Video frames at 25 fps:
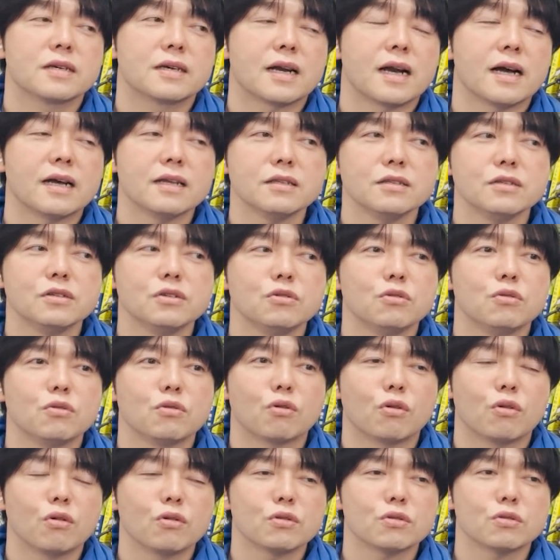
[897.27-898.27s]
感情
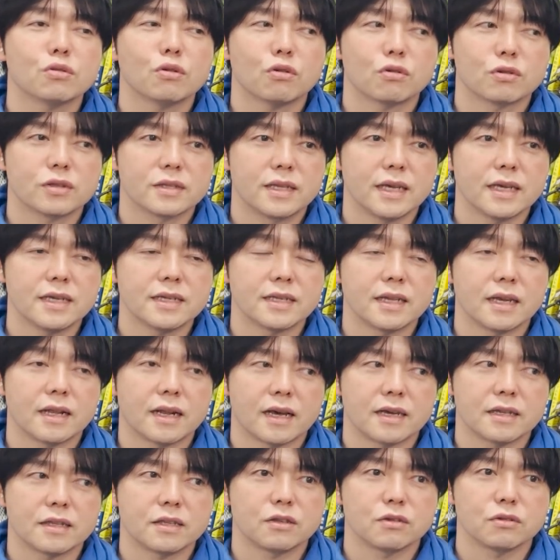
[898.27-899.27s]
をコントロールできてい
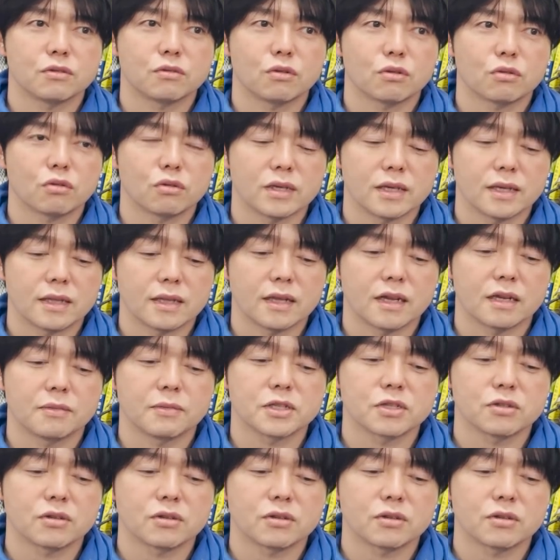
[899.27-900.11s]
ないっていうことになりま